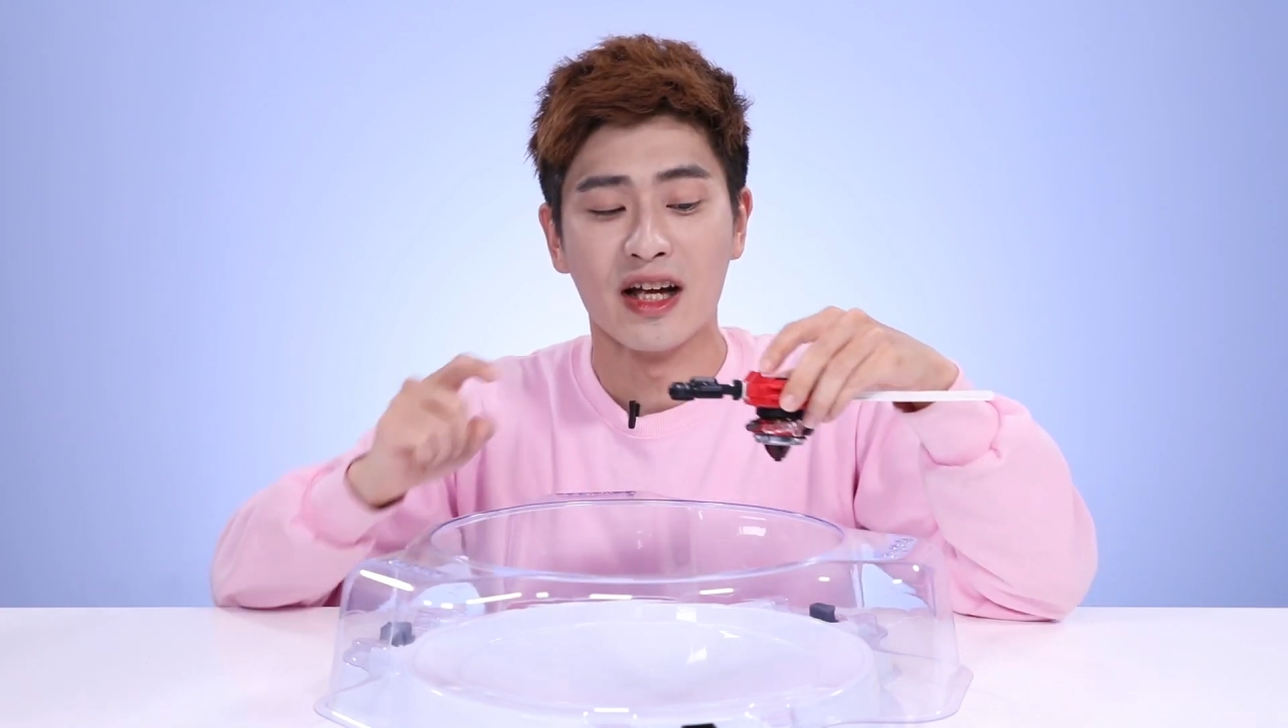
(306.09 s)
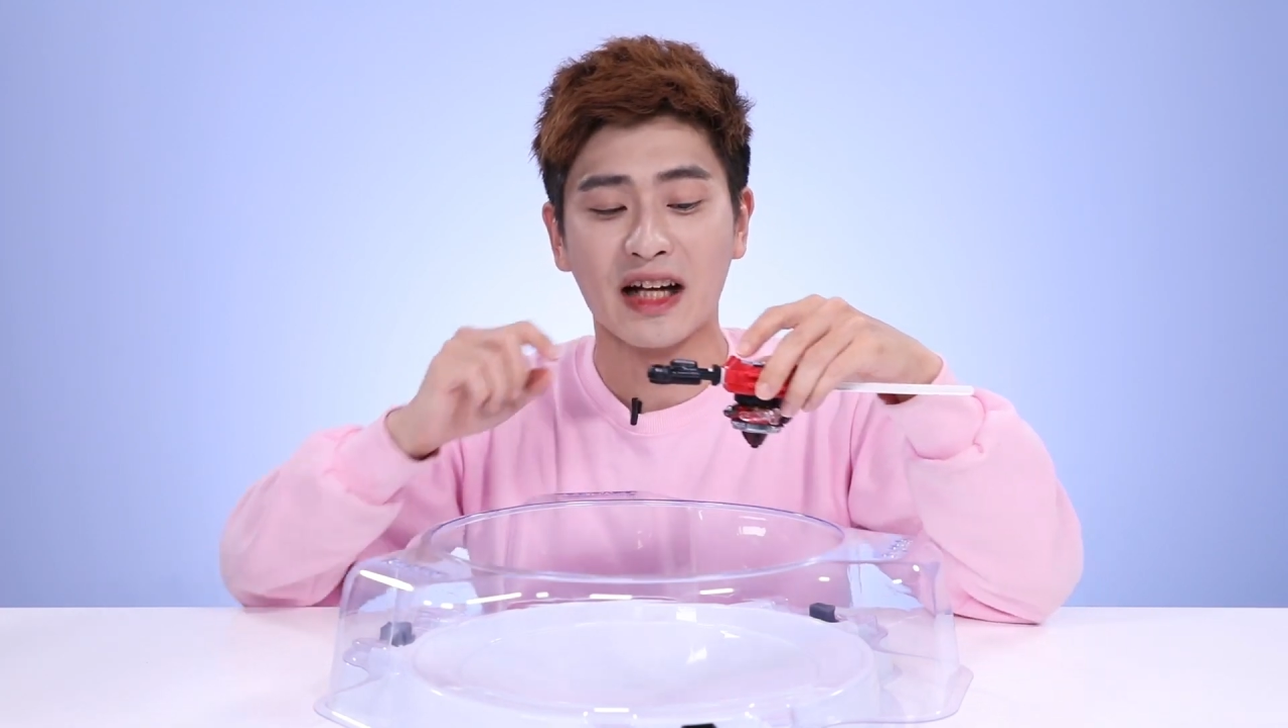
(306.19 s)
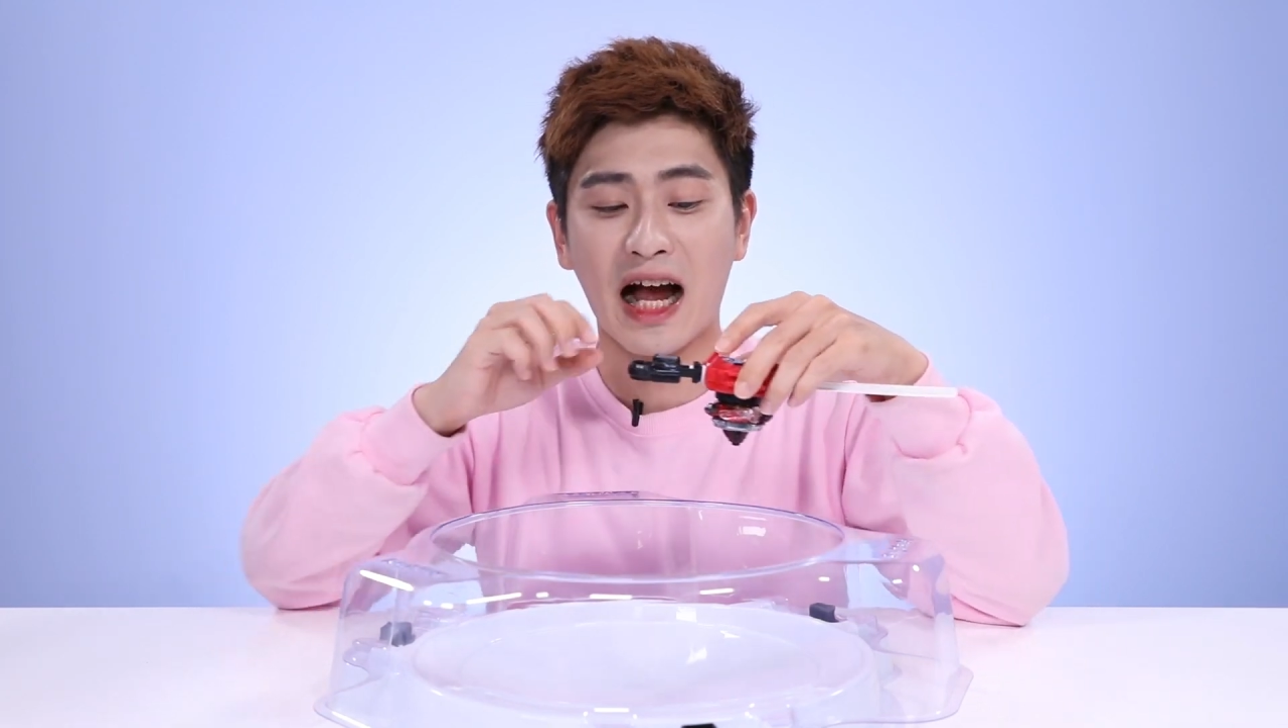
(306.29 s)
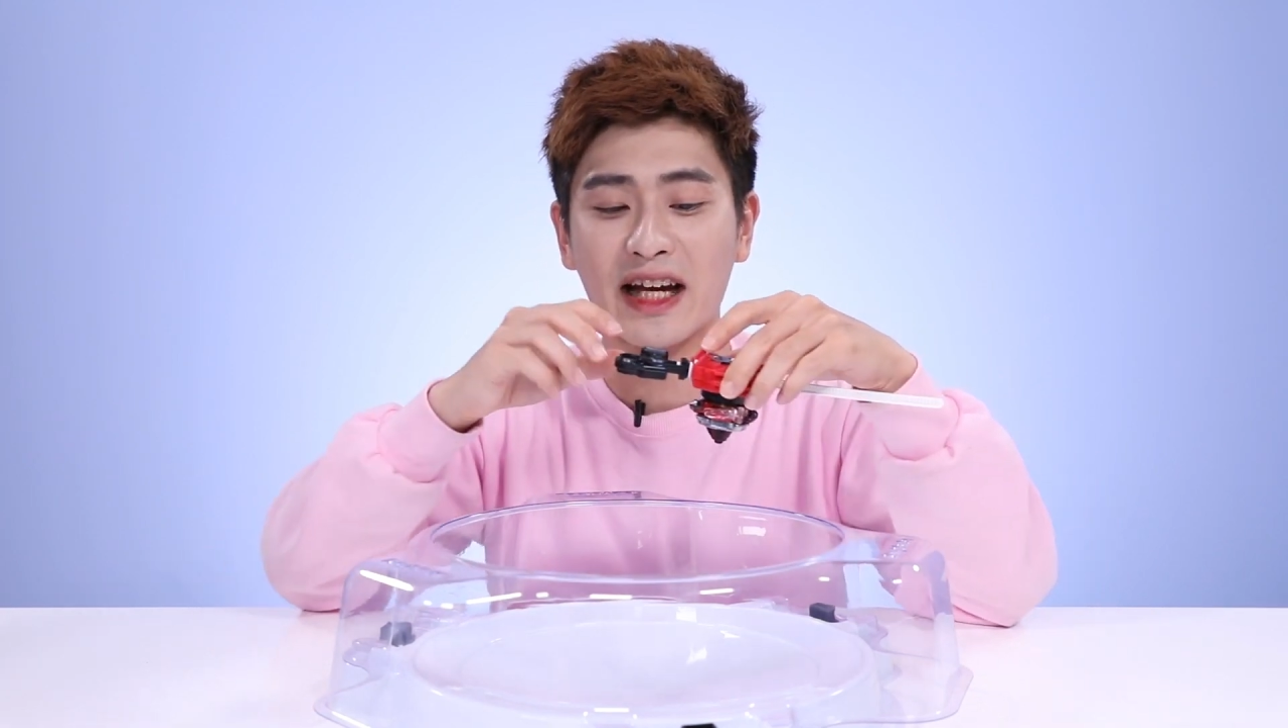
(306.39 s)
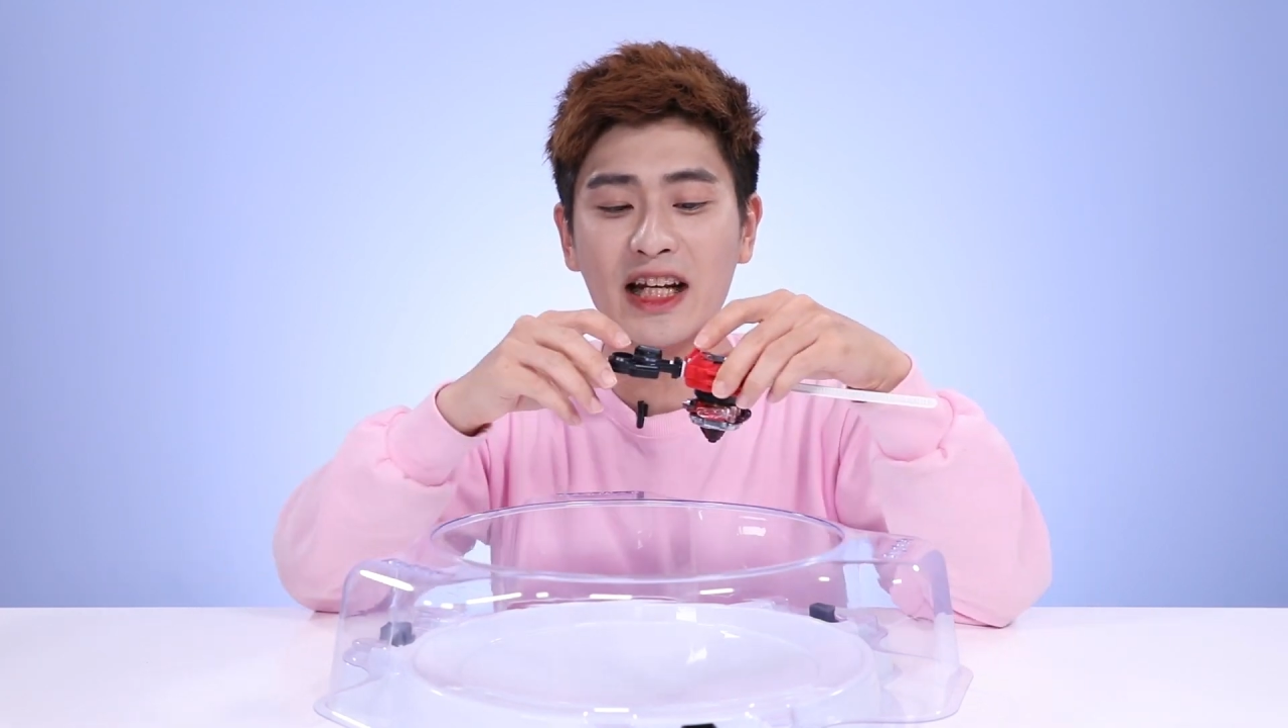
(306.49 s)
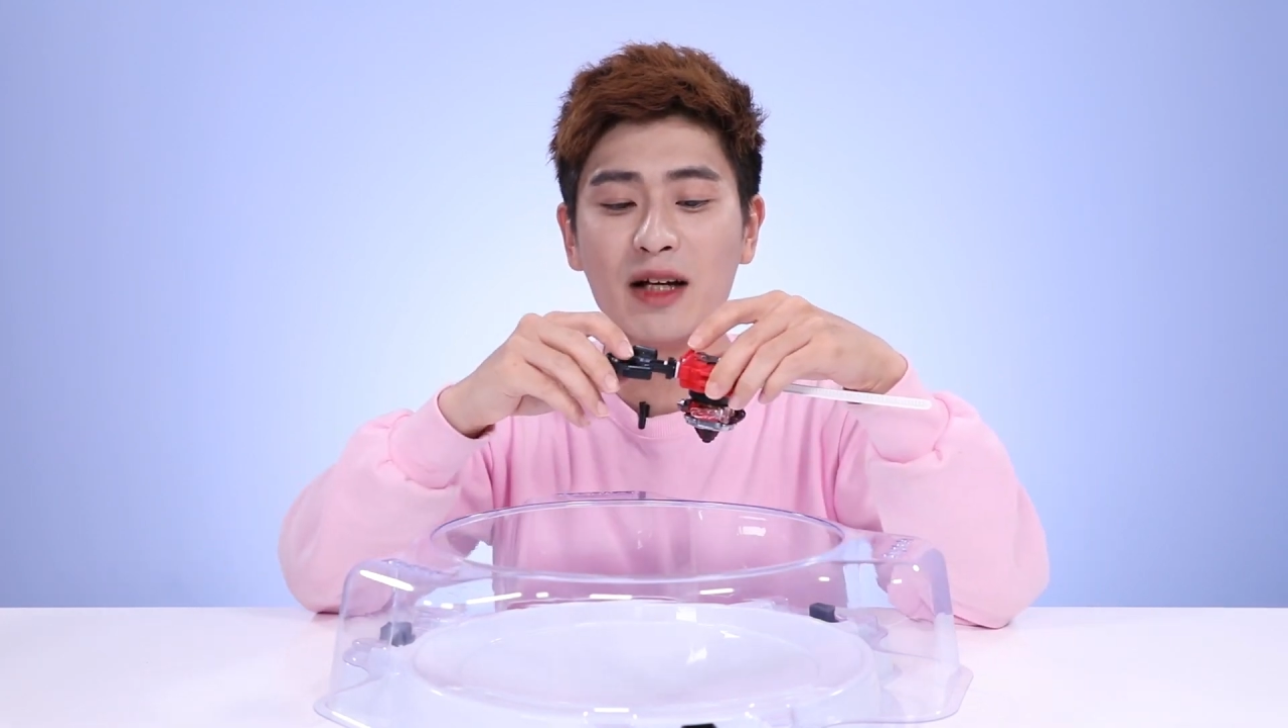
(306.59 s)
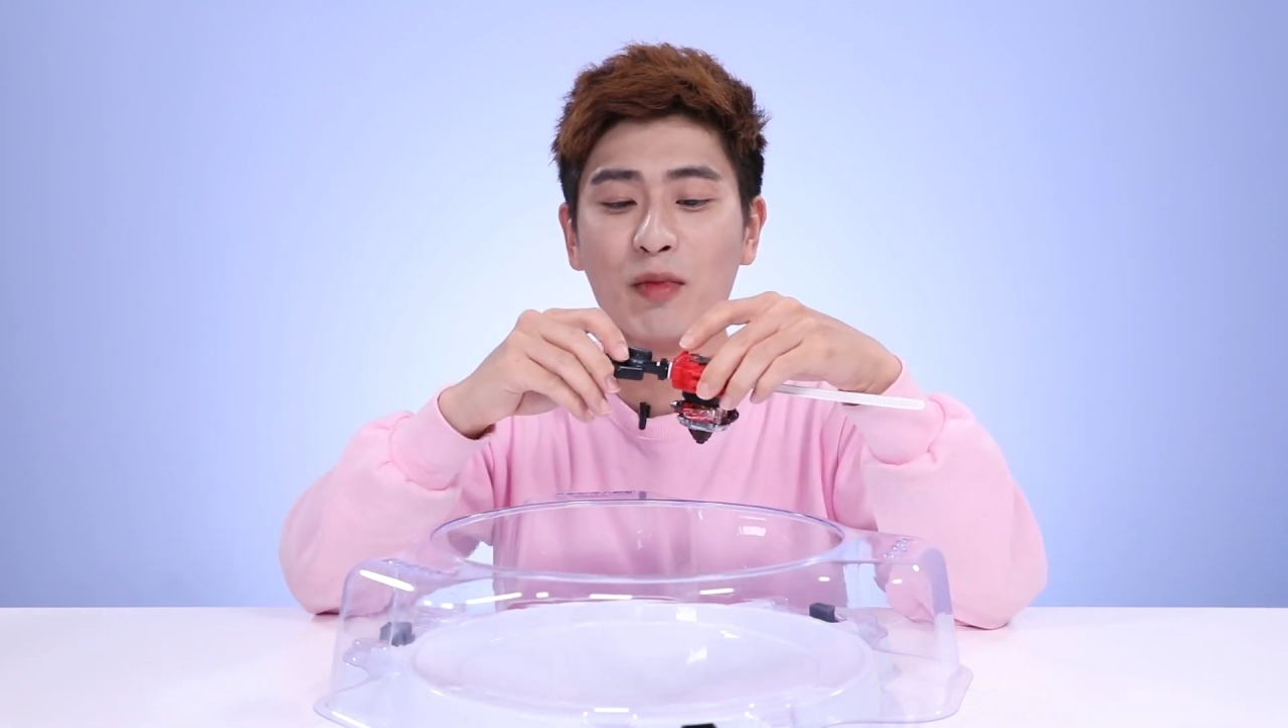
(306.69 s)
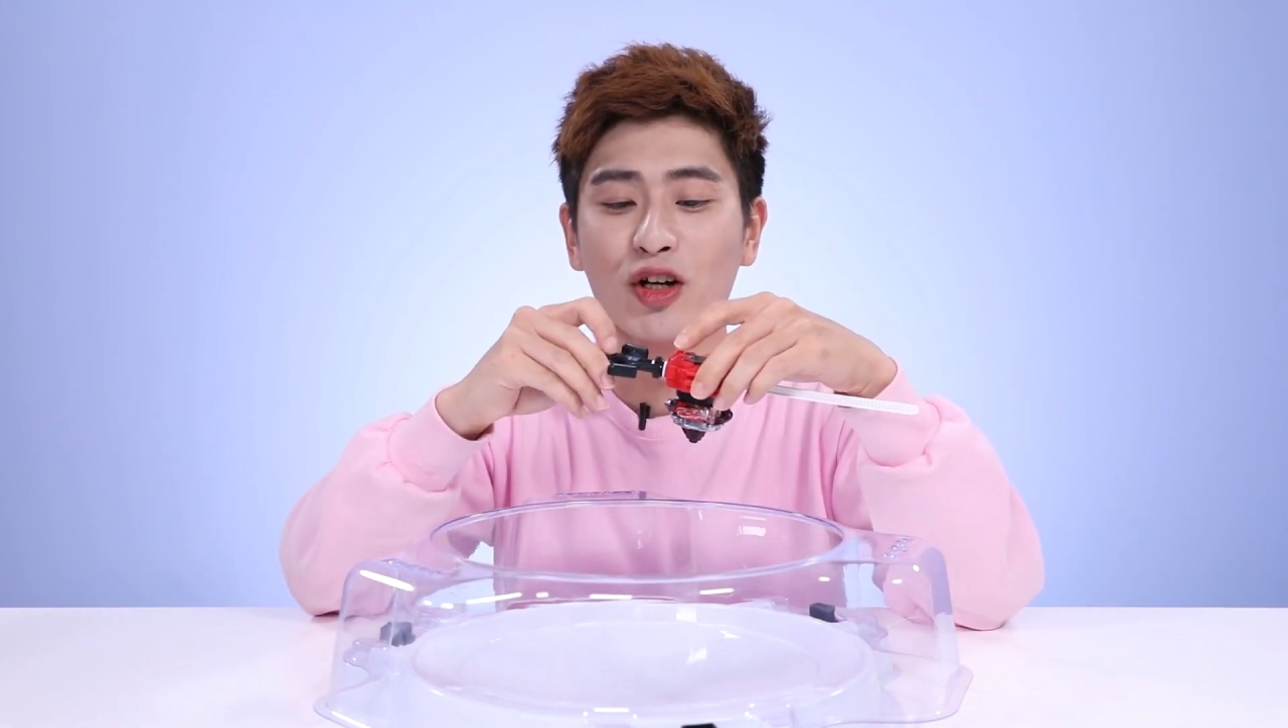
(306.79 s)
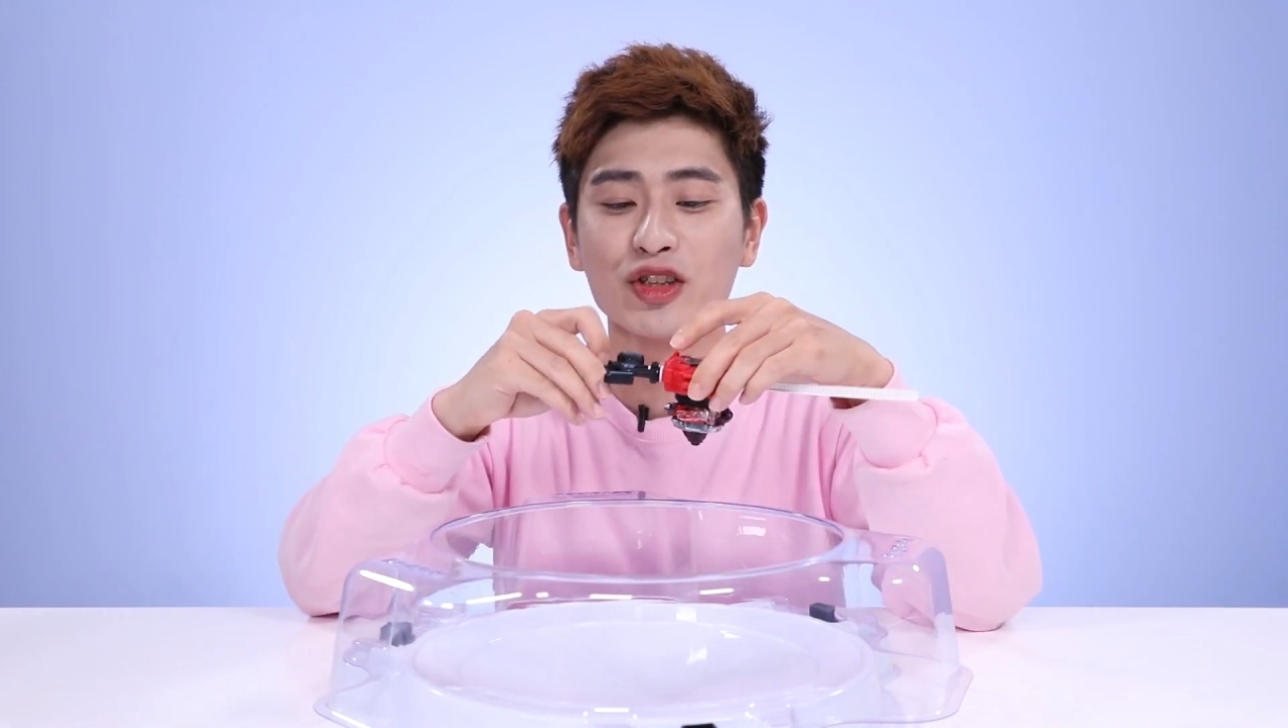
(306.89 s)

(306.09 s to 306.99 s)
江一呢，